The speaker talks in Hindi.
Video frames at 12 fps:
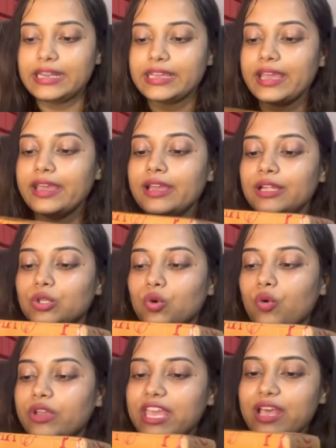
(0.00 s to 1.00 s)
ठीक है
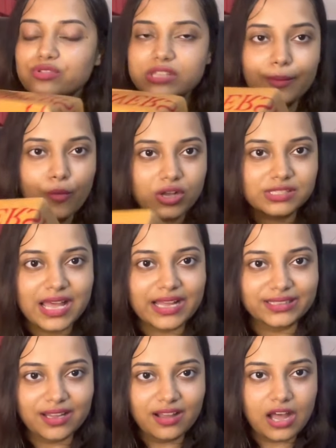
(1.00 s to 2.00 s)
तो ये उसका बॉक्स आया
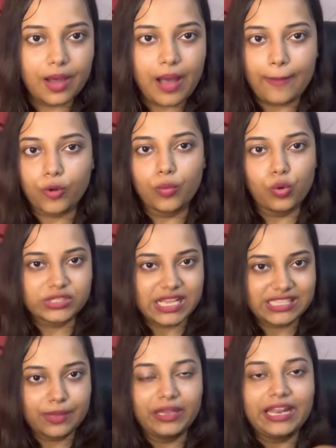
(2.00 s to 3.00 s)
था हाँ, आपको बुक्स
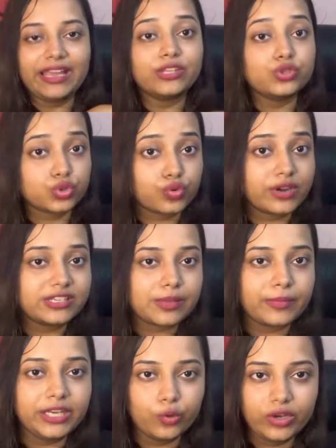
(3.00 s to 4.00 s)
ऐसे मिलेंगी जो स्टूडेंट्स
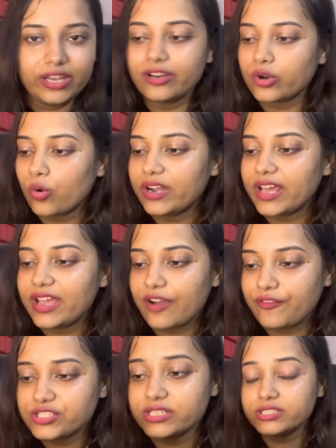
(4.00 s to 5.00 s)
अभी न्यूली इनरोल्ड हैं या
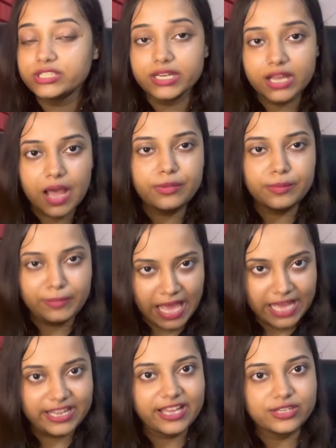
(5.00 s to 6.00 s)
फिर जिनका भी
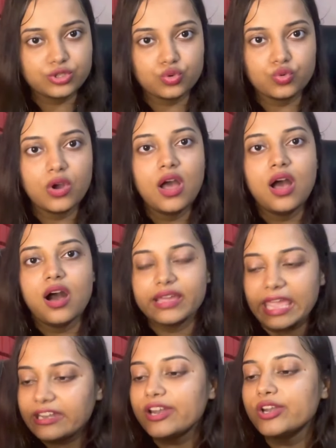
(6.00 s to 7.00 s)
प्लान है टू
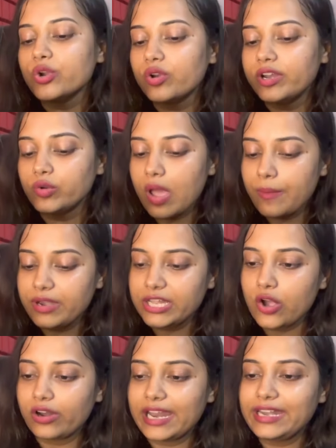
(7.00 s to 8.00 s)
गेट इन रोल इन टू एम
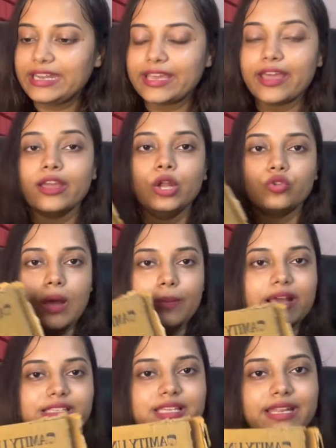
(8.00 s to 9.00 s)
ऑनलाइन ठीक है तो
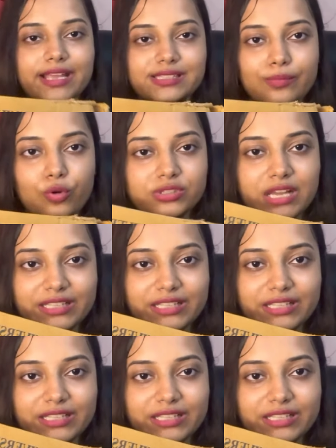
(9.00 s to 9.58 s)
आपका इस तरीके से बुक्स